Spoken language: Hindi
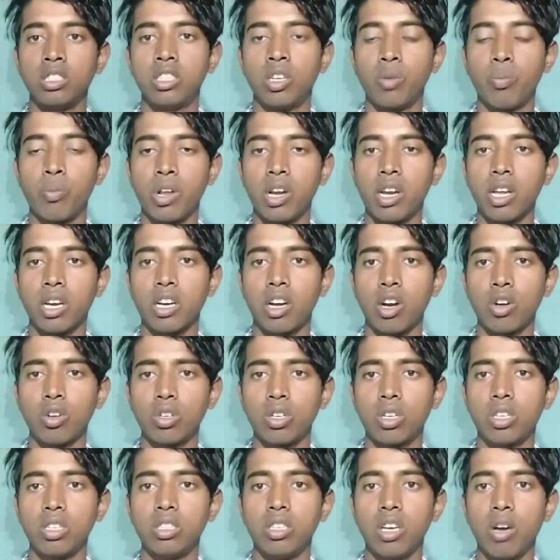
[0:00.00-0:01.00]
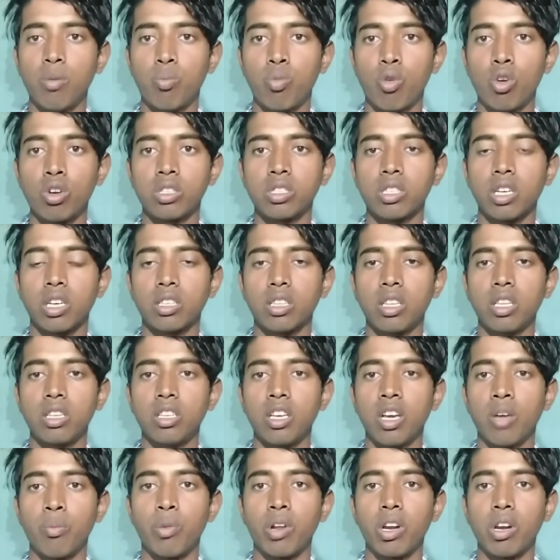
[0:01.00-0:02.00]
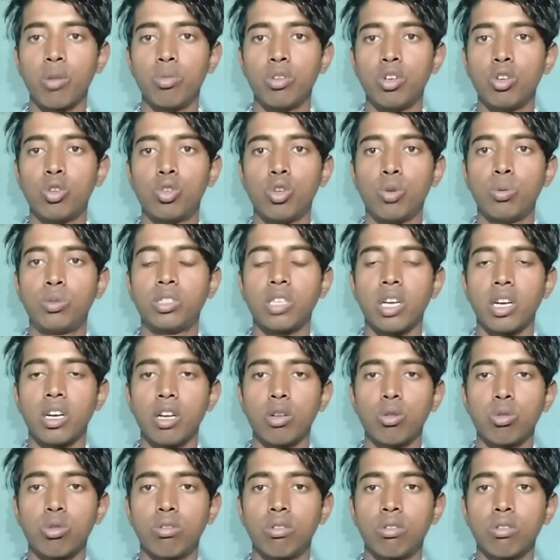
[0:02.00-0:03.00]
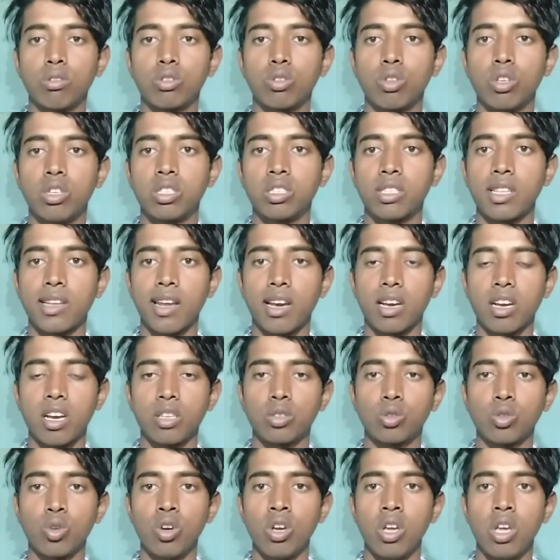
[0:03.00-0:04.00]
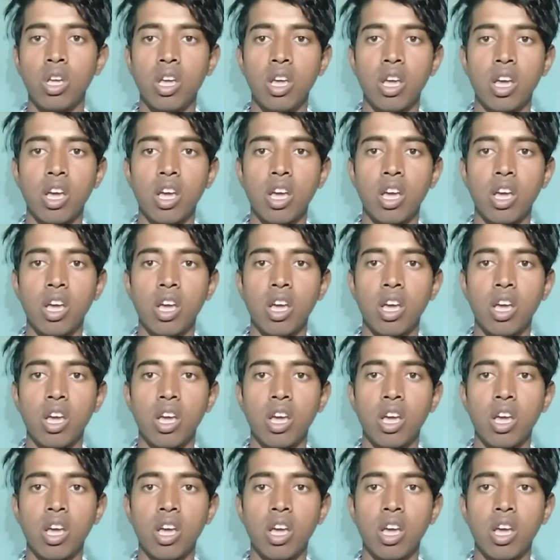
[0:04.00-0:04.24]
जीमेल अकाउंट या बोल सकते हैं या मतलब यूट्यूब चैनल दोस्तों इस तरह का जो